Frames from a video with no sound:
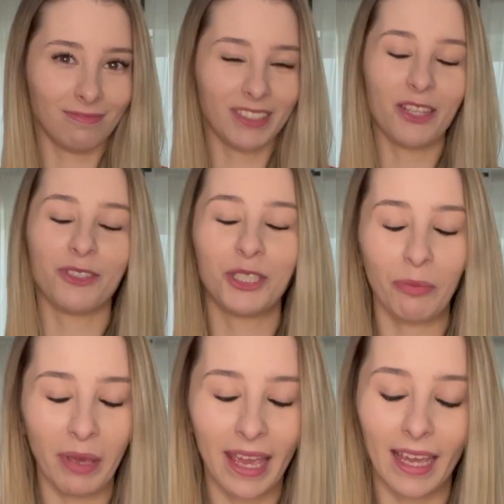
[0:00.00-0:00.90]
Nie no,
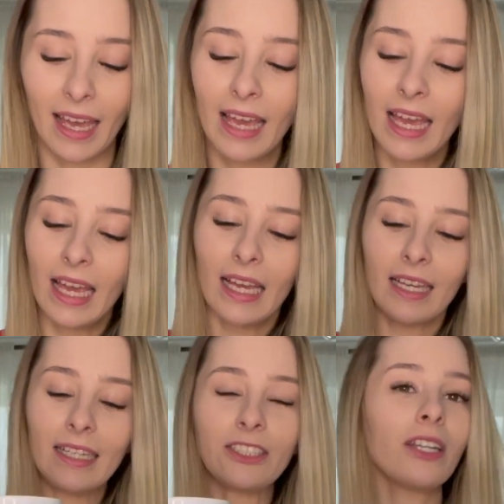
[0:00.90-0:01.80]
śmieję.
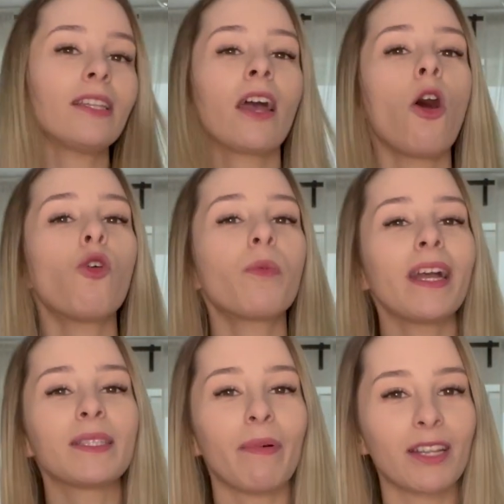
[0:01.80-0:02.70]
Historia tego kubka
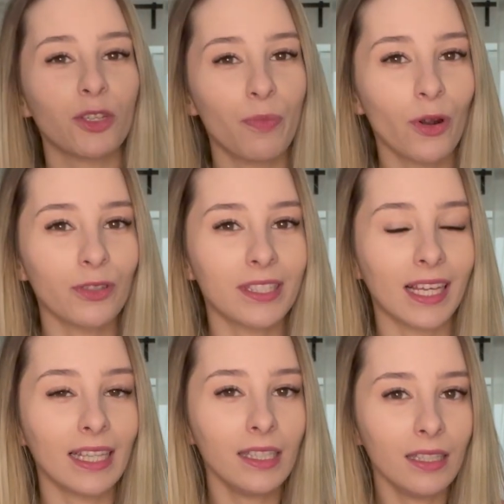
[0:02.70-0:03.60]
jest bardzo prosta
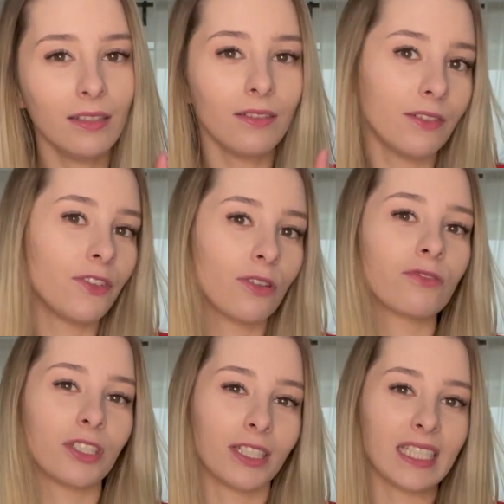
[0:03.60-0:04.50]
i wiąże się z